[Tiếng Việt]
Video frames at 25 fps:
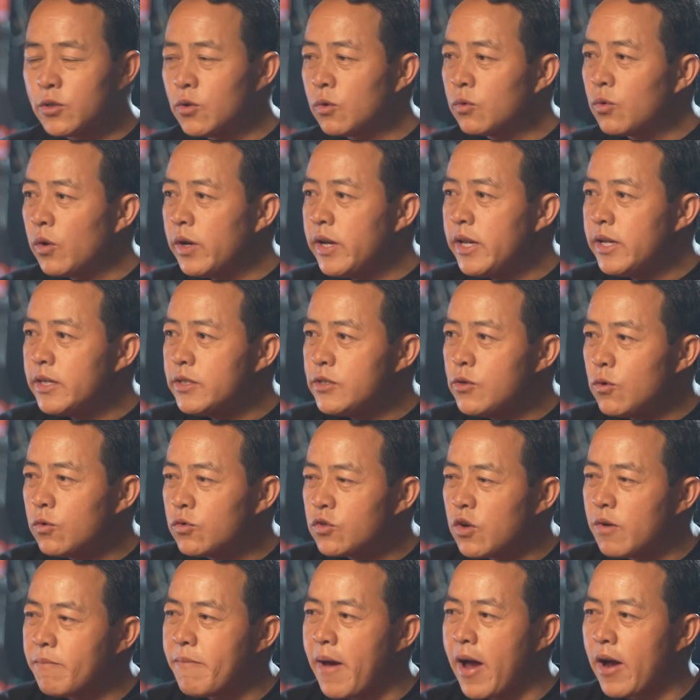Chúng tôi đi giúp
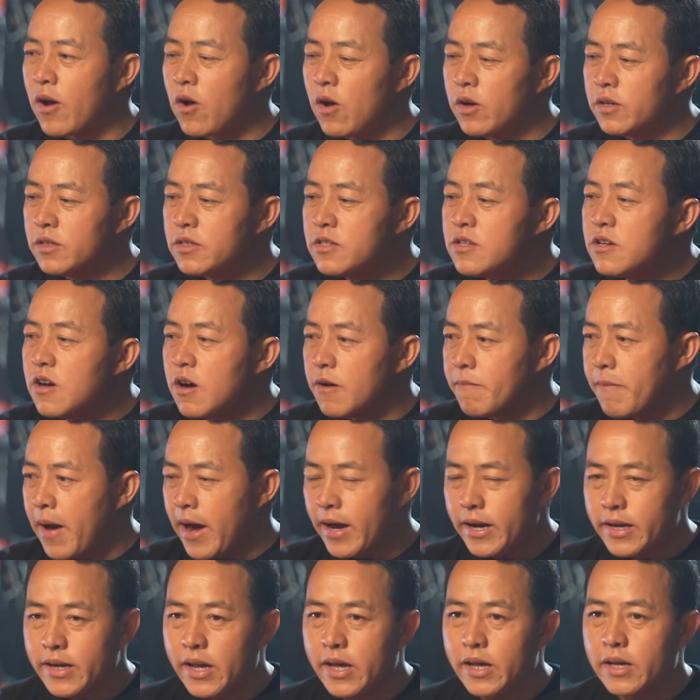cho bà con rửa
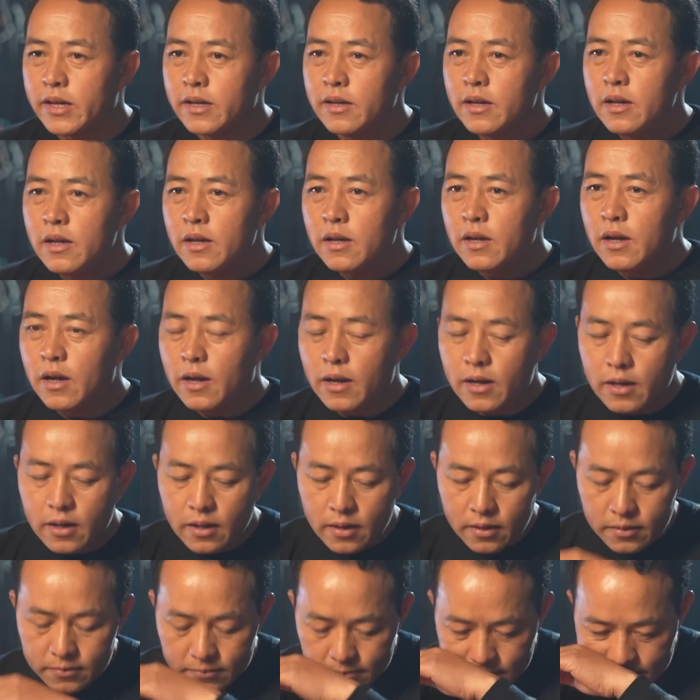bát này,
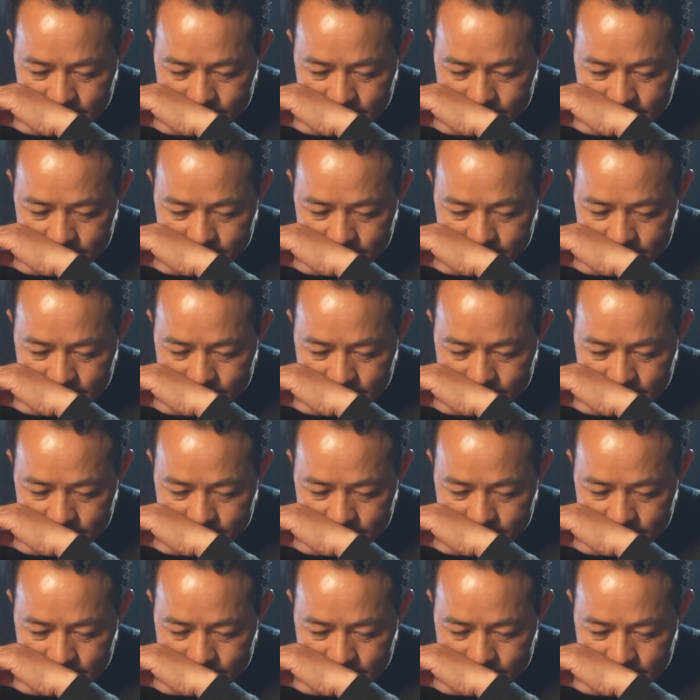à,